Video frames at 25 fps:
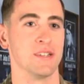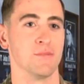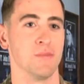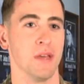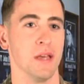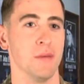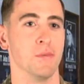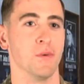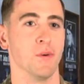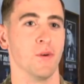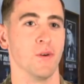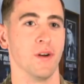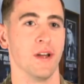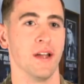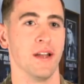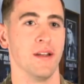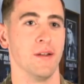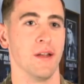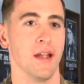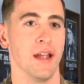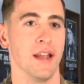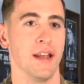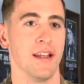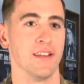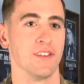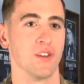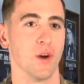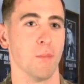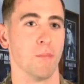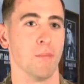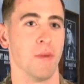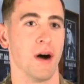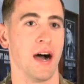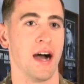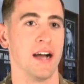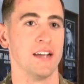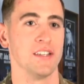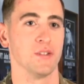التقيت أناسا
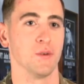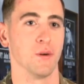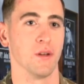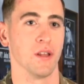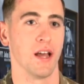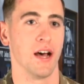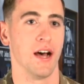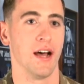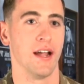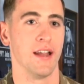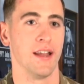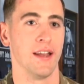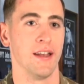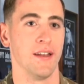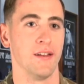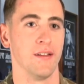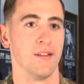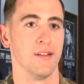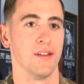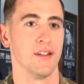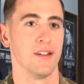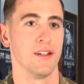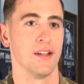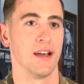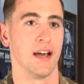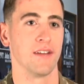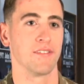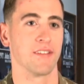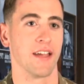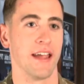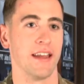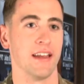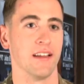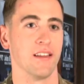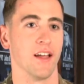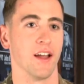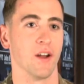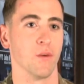رائعين جدا وأسهموا في
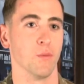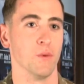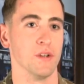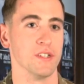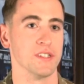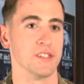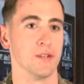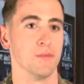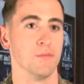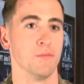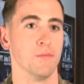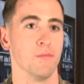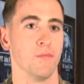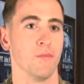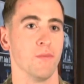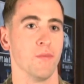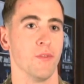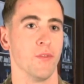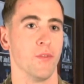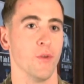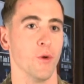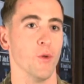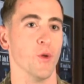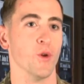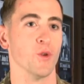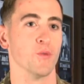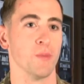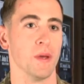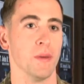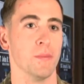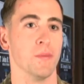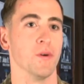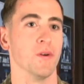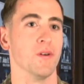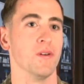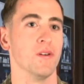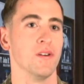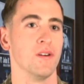إثراء تجربتي وفهمي
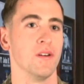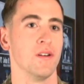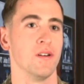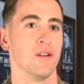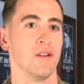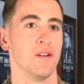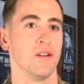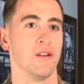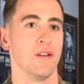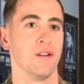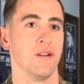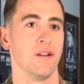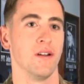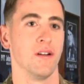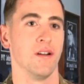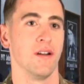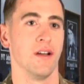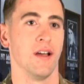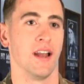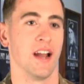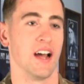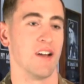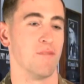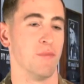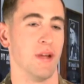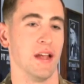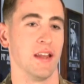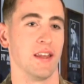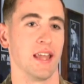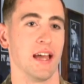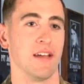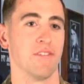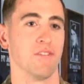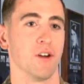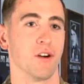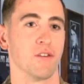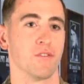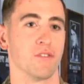للحياة وصنعت منهم
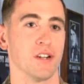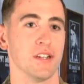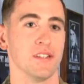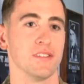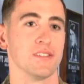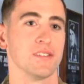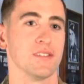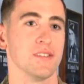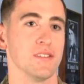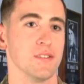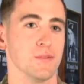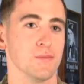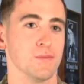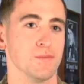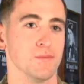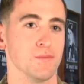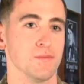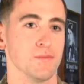أصدقاء دائمين